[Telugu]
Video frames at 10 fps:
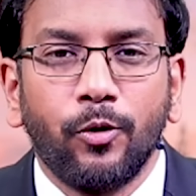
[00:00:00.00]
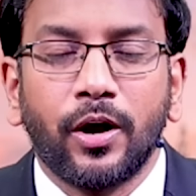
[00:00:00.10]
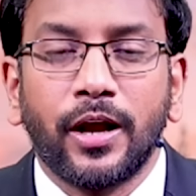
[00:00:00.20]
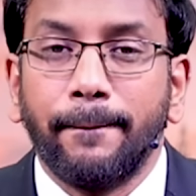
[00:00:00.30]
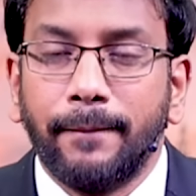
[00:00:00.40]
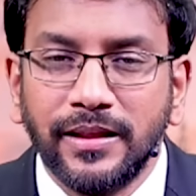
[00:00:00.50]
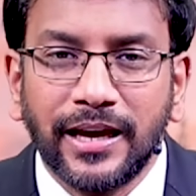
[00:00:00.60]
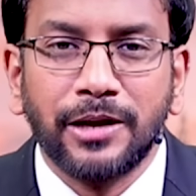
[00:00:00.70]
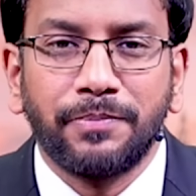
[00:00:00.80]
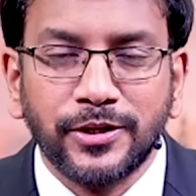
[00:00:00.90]
ఒక
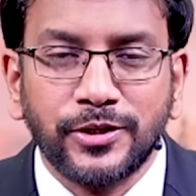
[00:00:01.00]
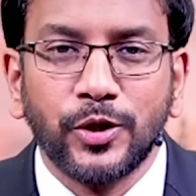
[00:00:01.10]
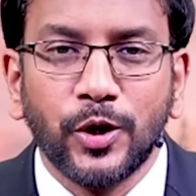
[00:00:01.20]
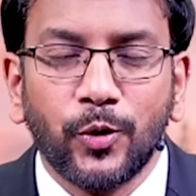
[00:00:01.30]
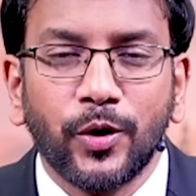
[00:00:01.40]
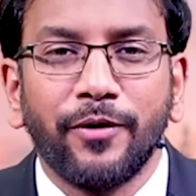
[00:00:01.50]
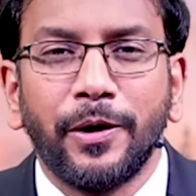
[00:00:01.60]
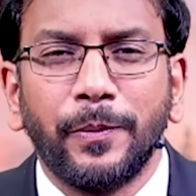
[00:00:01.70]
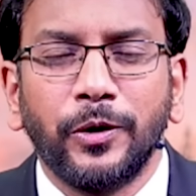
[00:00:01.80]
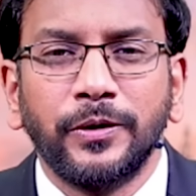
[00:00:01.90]
ఇబ్బందికర పరిస్థితిలో
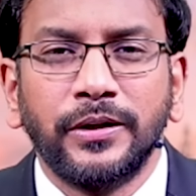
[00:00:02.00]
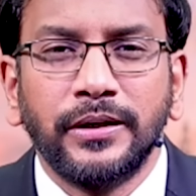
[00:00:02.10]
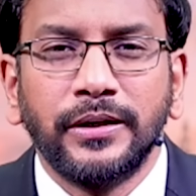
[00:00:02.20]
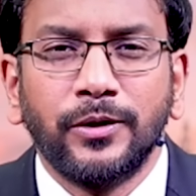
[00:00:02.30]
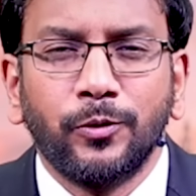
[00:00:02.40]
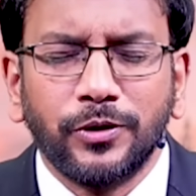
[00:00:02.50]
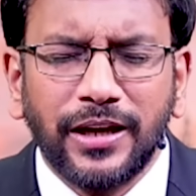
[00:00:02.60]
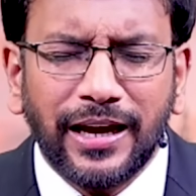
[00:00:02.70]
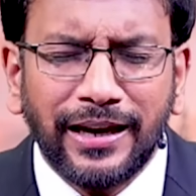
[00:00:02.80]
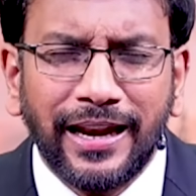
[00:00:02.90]
ఉన్నావేమో
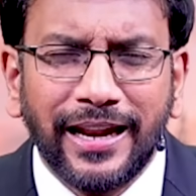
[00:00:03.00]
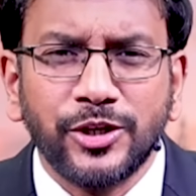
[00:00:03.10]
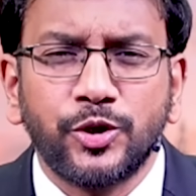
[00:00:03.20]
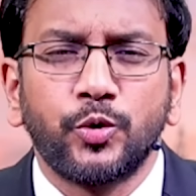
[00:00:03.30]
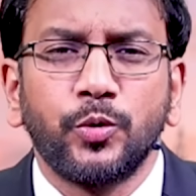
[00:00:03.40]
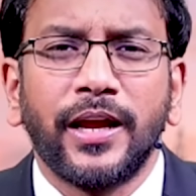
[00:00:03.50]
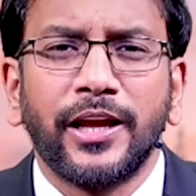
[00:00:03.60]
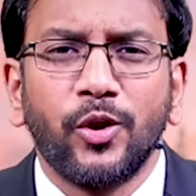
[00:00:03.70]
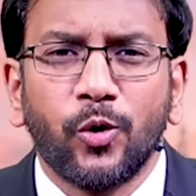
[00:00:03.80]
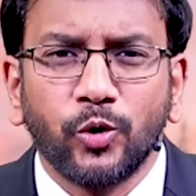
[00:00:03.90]
ఉదయాన్నే లేస్తూనే
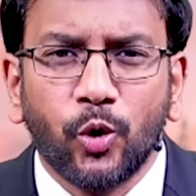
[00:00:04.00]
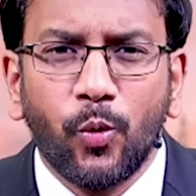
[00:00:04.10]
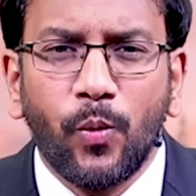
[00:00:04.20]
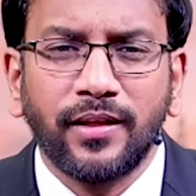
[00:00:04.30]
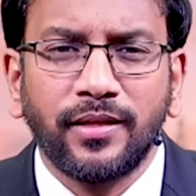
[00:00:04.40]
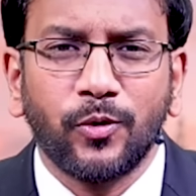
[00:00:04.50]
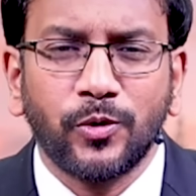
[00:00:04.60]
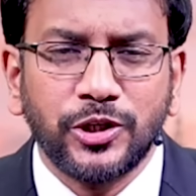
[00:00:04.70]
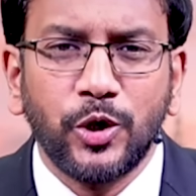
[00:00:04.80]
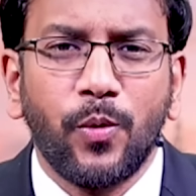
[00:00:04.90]
ఏదో ఒక దుర్వార్త
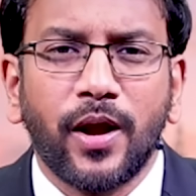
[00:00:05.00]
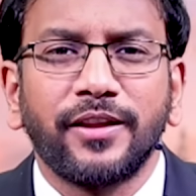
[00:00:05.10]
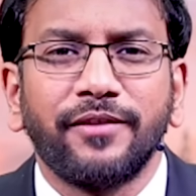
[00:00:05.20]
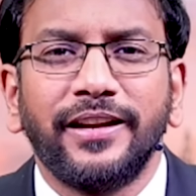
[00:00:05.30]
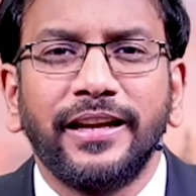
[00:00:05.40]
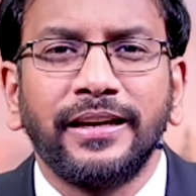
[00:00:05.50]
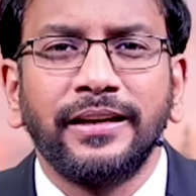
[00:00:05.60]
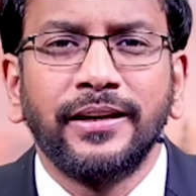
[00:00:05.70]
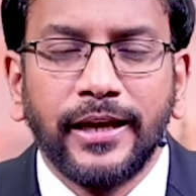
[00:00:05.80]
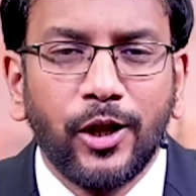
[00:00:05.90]
ఒక చెడు వార్త విని
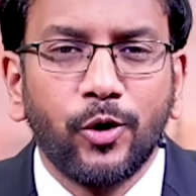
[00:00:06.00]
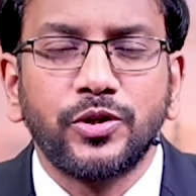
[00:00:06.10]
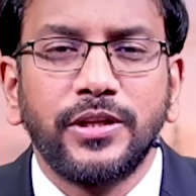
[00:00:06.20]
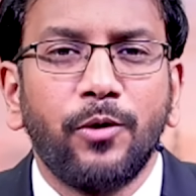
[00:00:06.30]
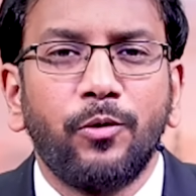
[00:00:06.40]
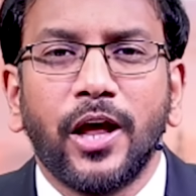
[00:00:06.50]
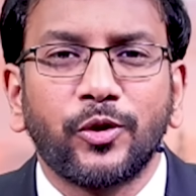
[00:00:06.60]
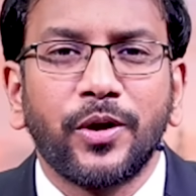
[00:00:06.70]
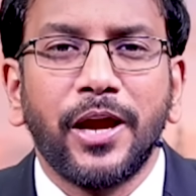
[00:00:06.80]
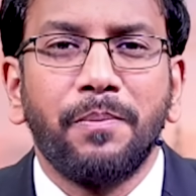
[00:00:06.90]
ఈరోజు దేవుడు
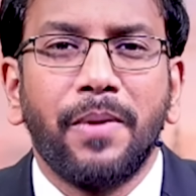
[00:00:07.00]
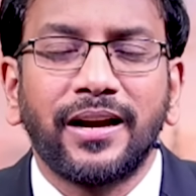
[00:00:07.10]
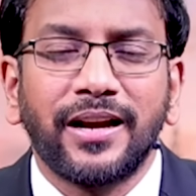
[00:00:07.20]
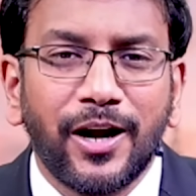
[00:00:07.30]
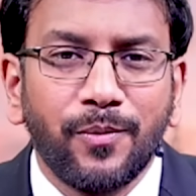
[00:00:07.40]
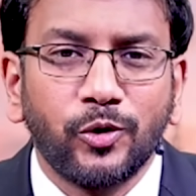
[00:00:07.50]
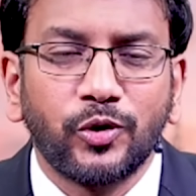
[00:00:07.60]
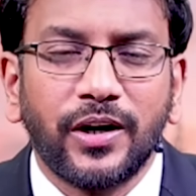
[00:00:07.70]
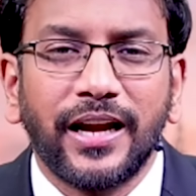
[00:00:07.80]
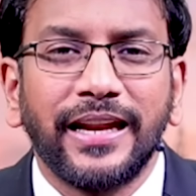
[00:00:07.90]
నాతో ఏం
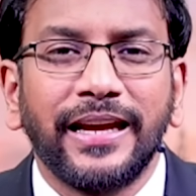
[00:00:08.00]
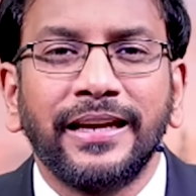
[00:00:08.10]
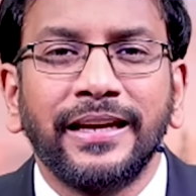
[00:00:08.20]
మాట్లాడబోతున్నాడని